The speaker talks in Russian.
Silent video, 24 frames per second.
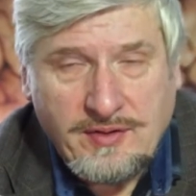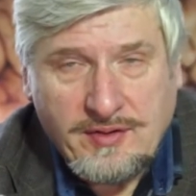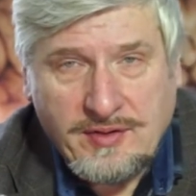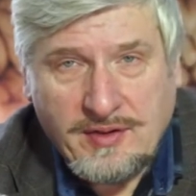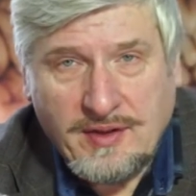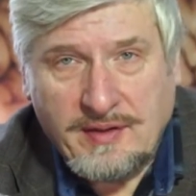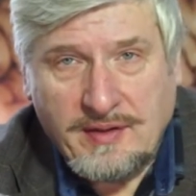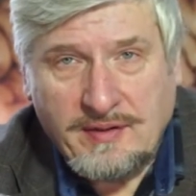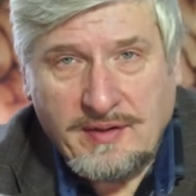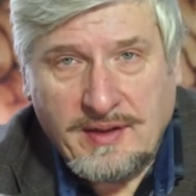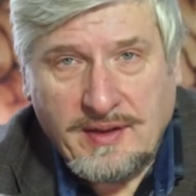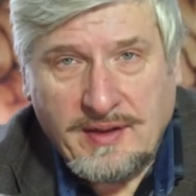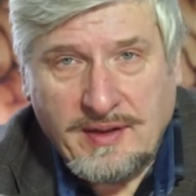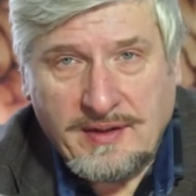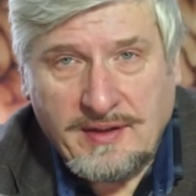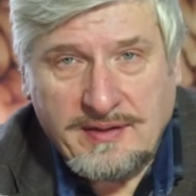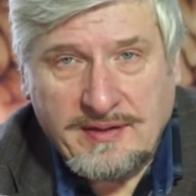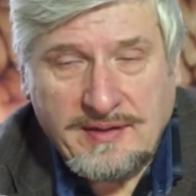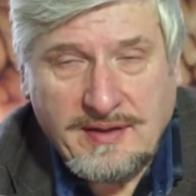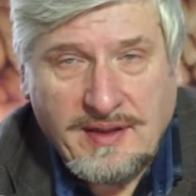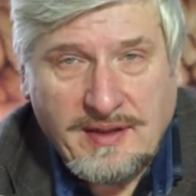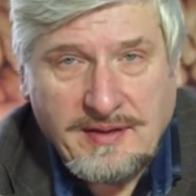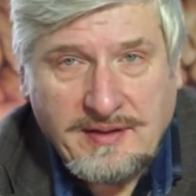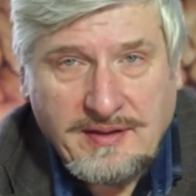человека
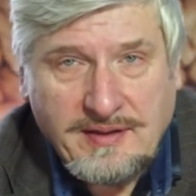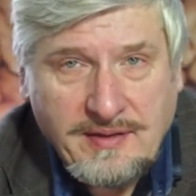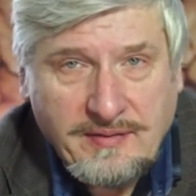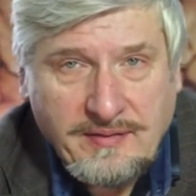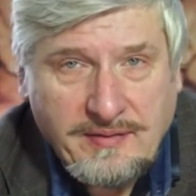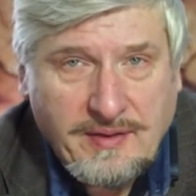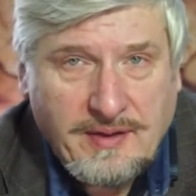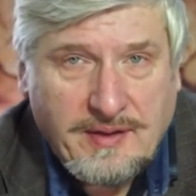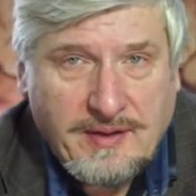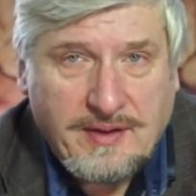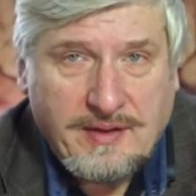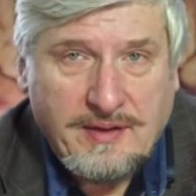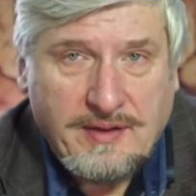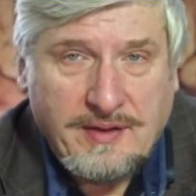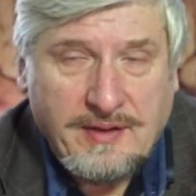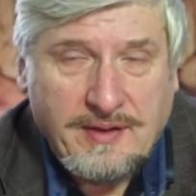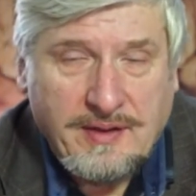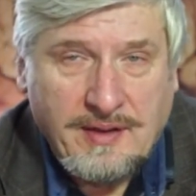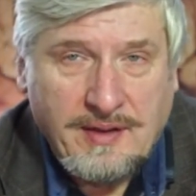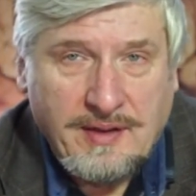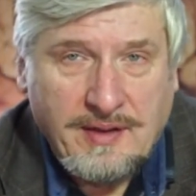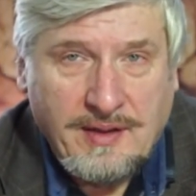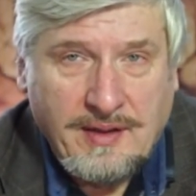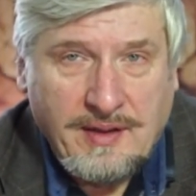ассоциативных
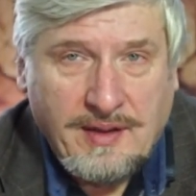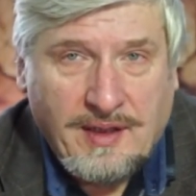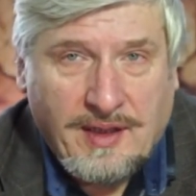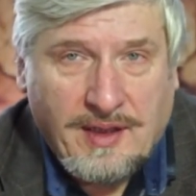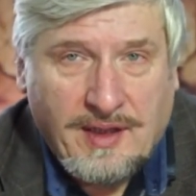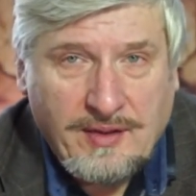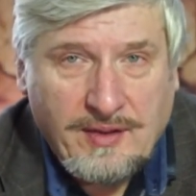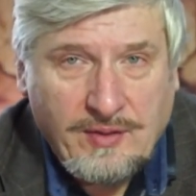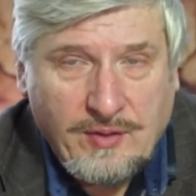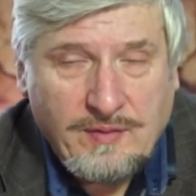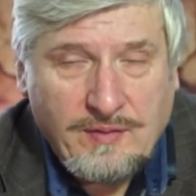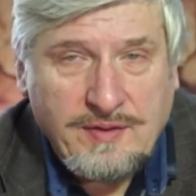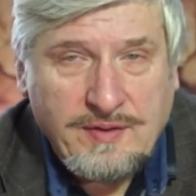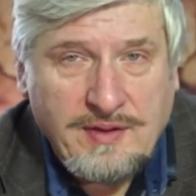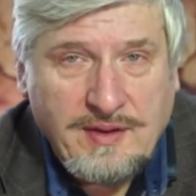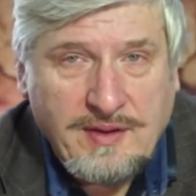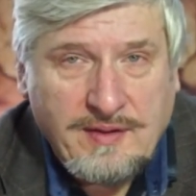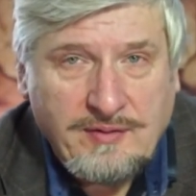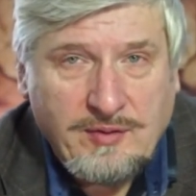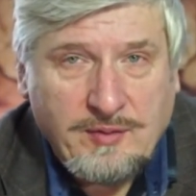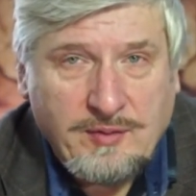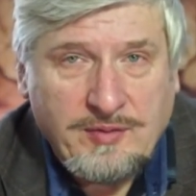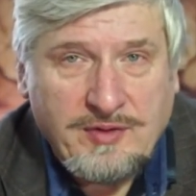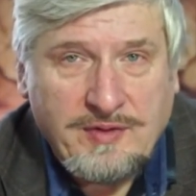оно в
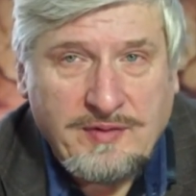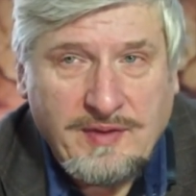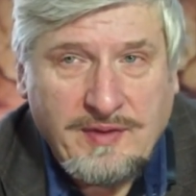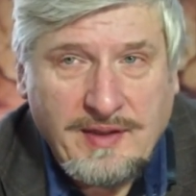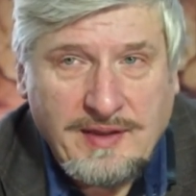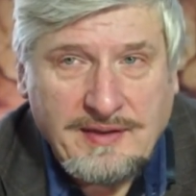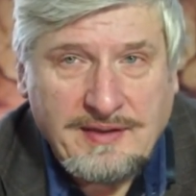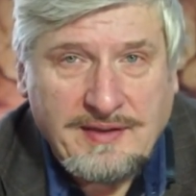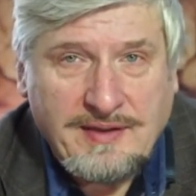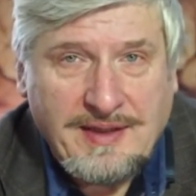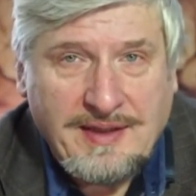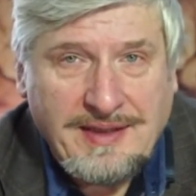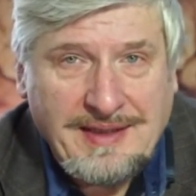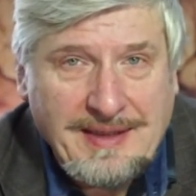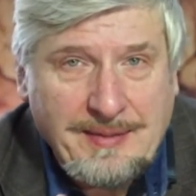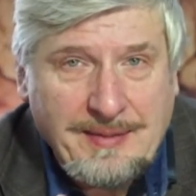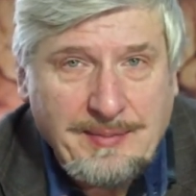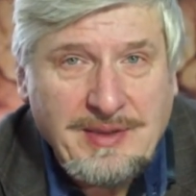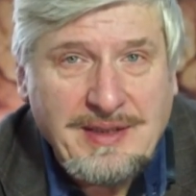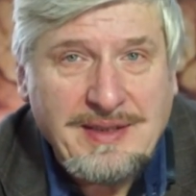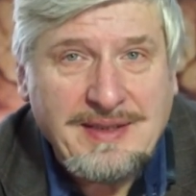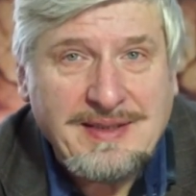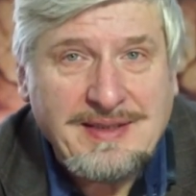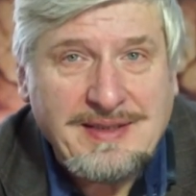основном связано
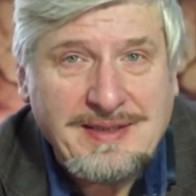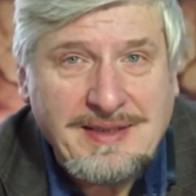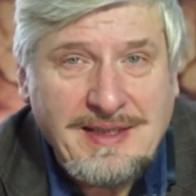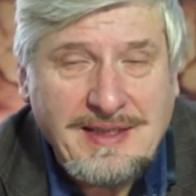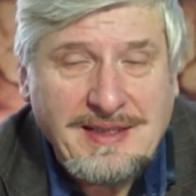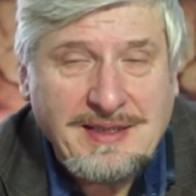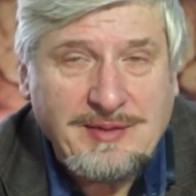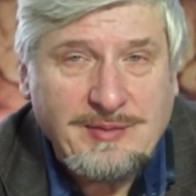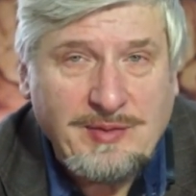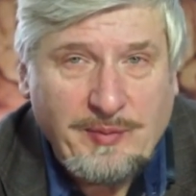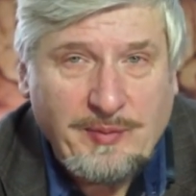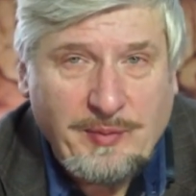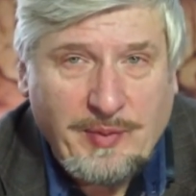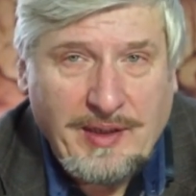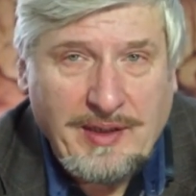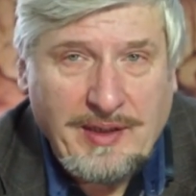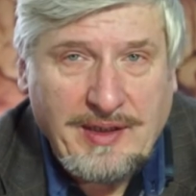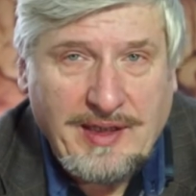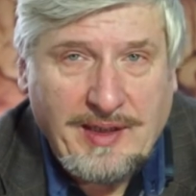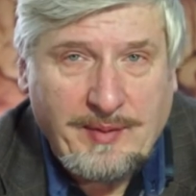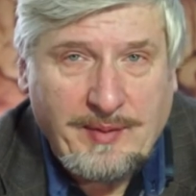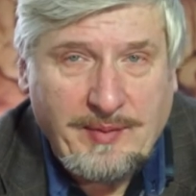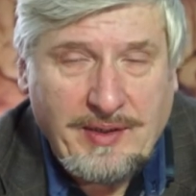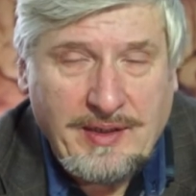именно с этими
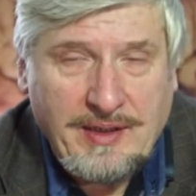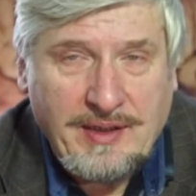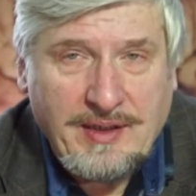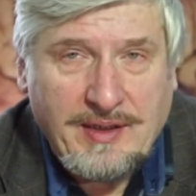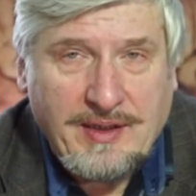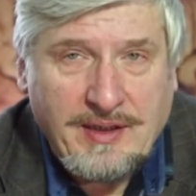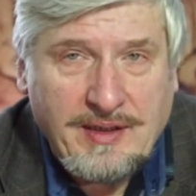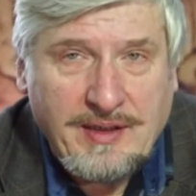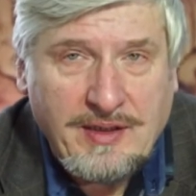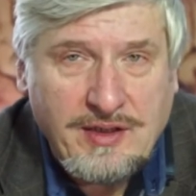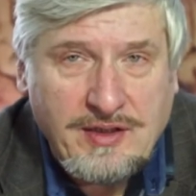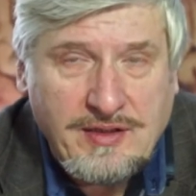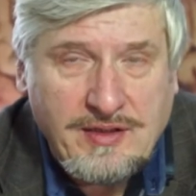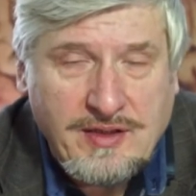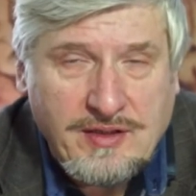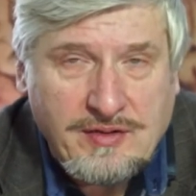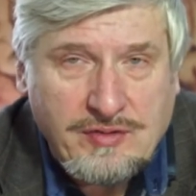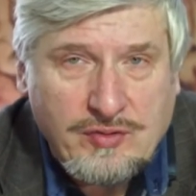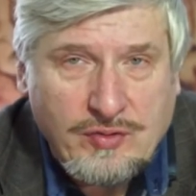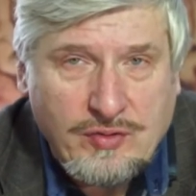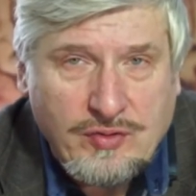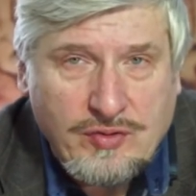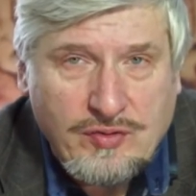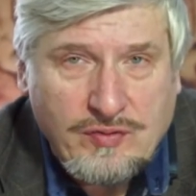полями. И, не, и здесь
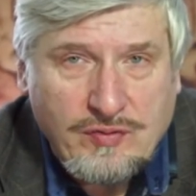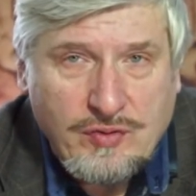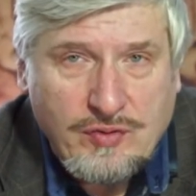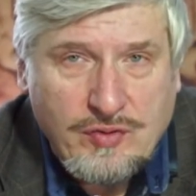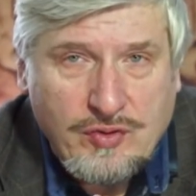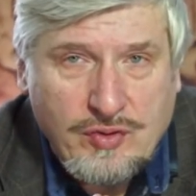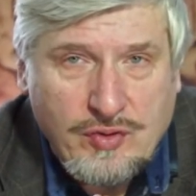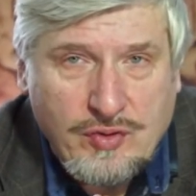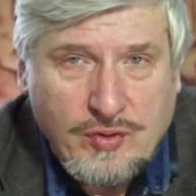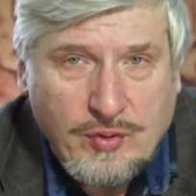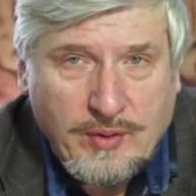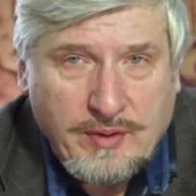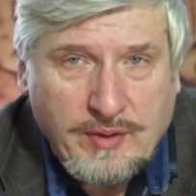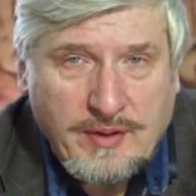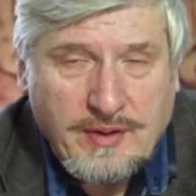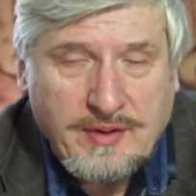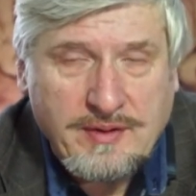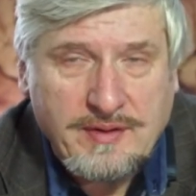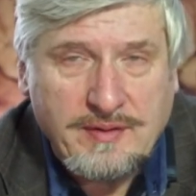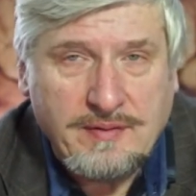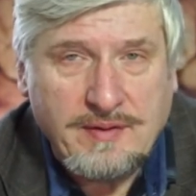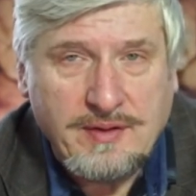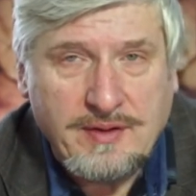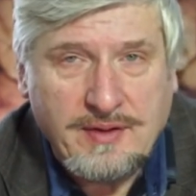существует четкий,
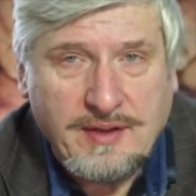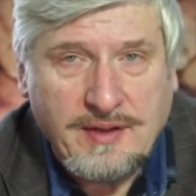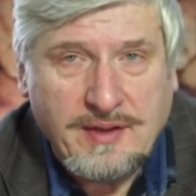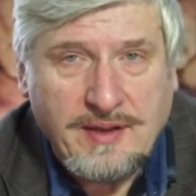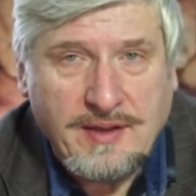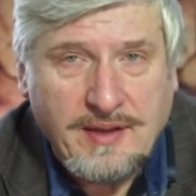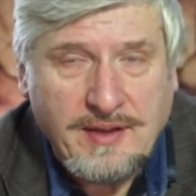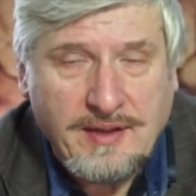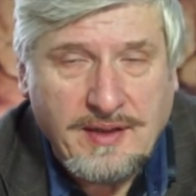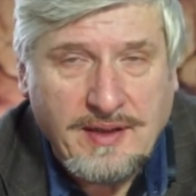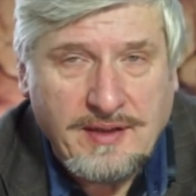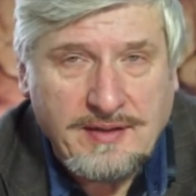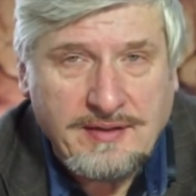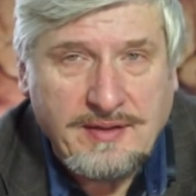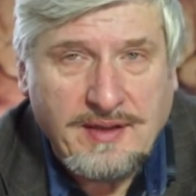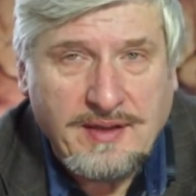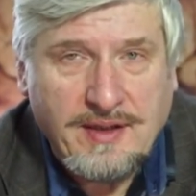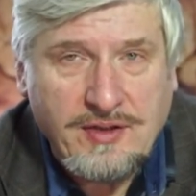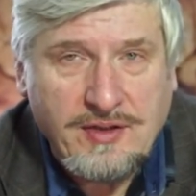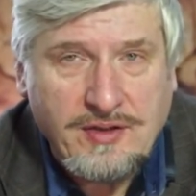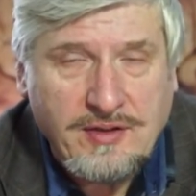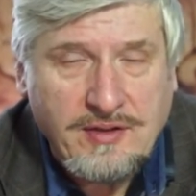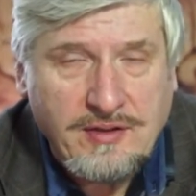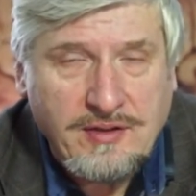совершенно
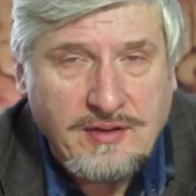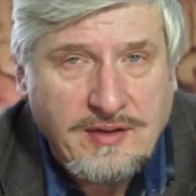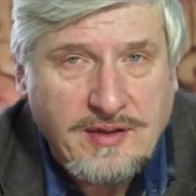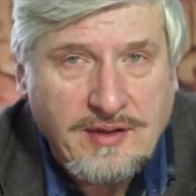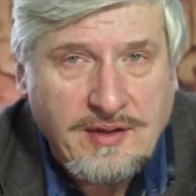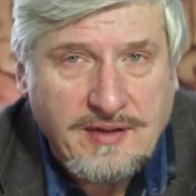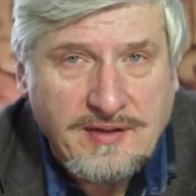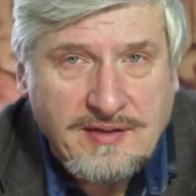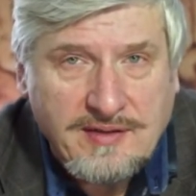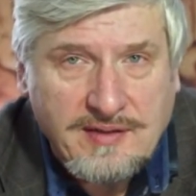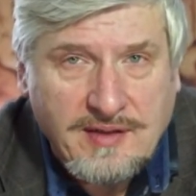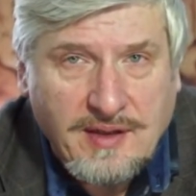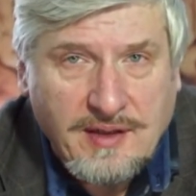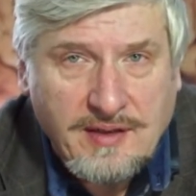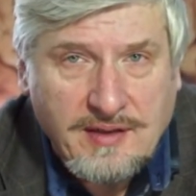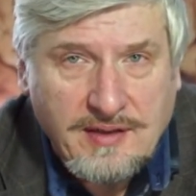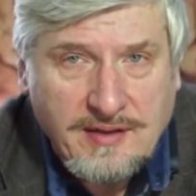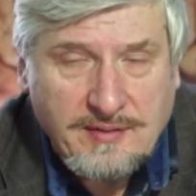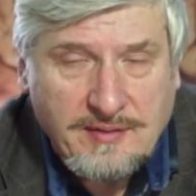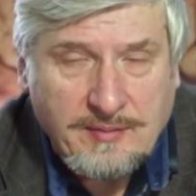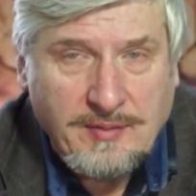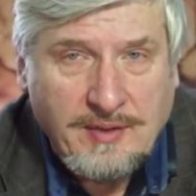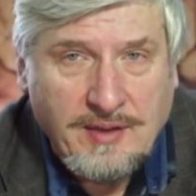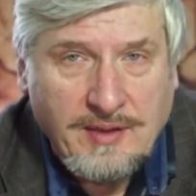однозначный
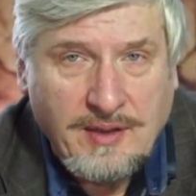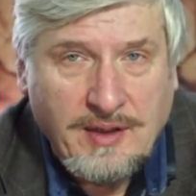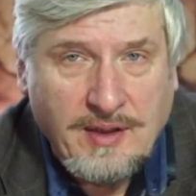локализационизм.